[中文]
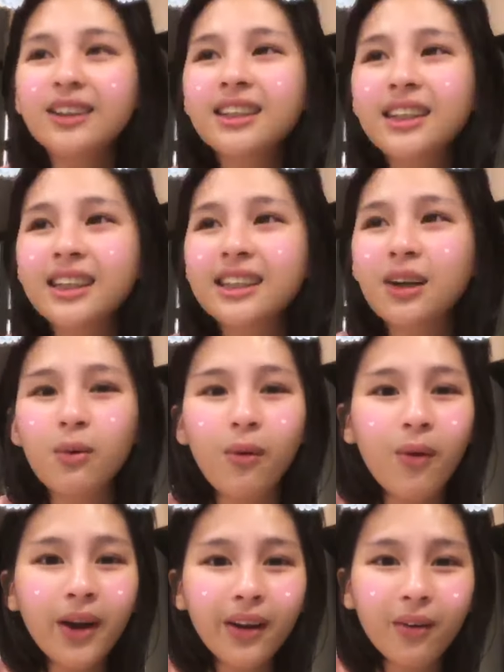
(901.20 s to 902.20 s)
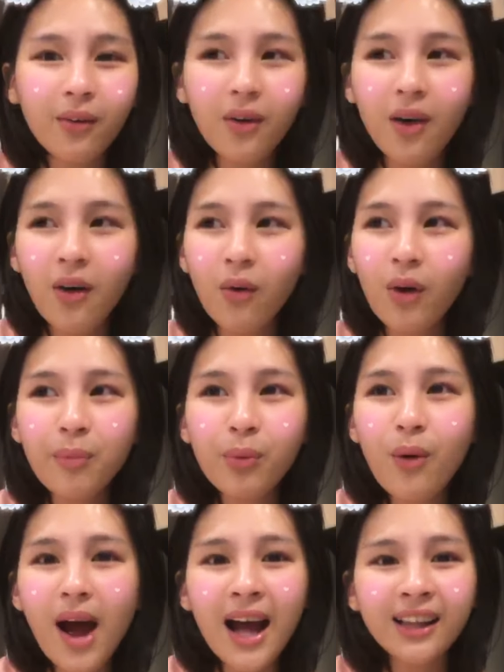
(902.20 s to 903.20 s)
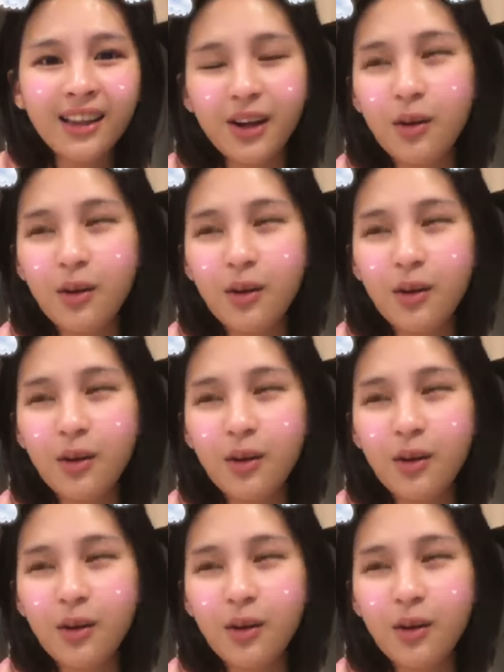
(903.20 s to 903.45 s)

是地震，我会，我会不安呢，